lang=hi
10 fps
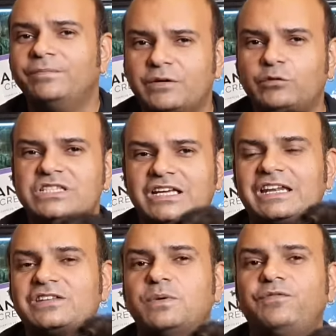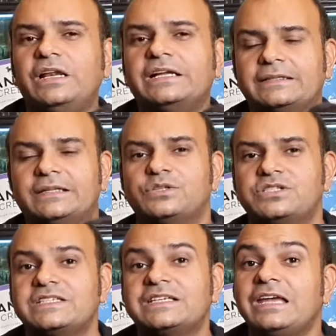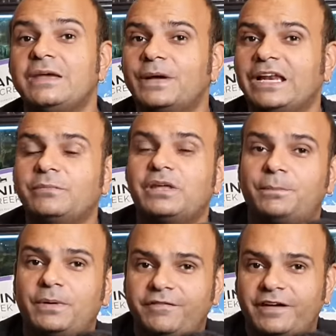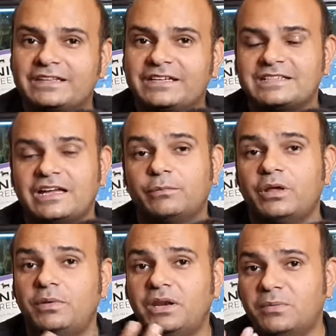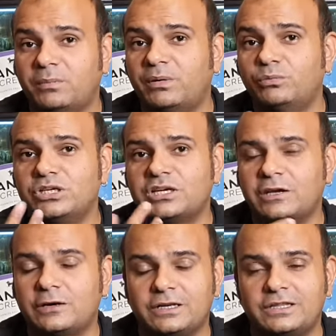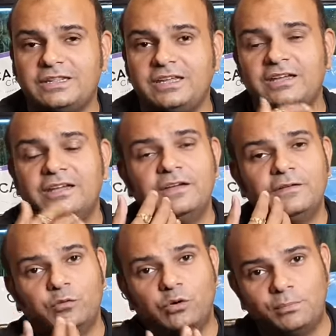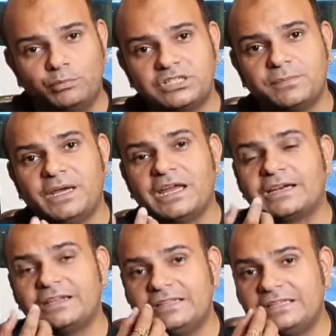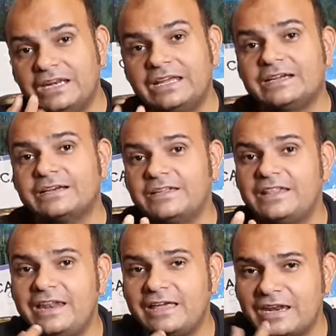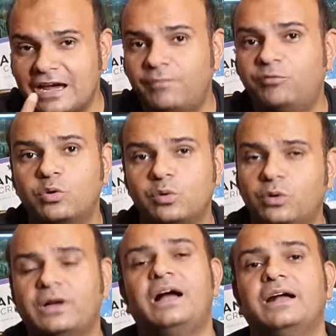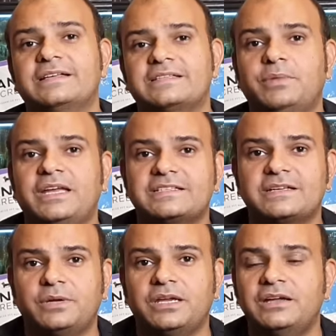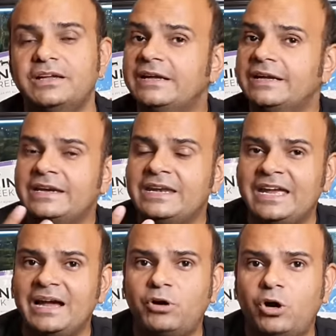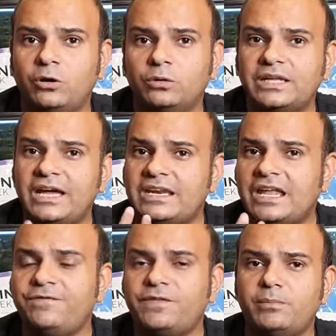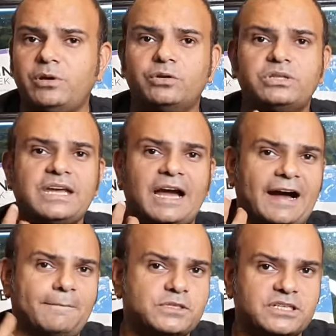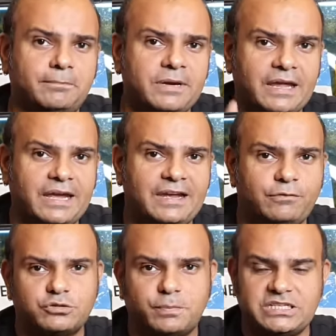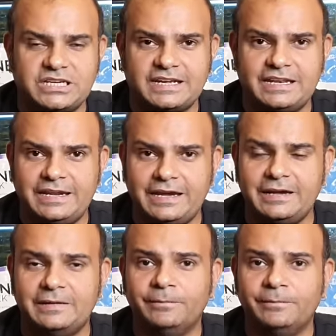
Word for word: वो सिकनेस भी फील करता है उस चीज़ की कि पहले मेरा परिवार था साथ में मेरी मम्मा मुझे केयर करती थी वो मुझे प्यार करती थी लिख करती थी लेकिन अब वो लोग कहाँ गए सभी के सभी नया माहौल होता है नई फैमिली होती है आप सब नए हैं उस बच्चे के लिए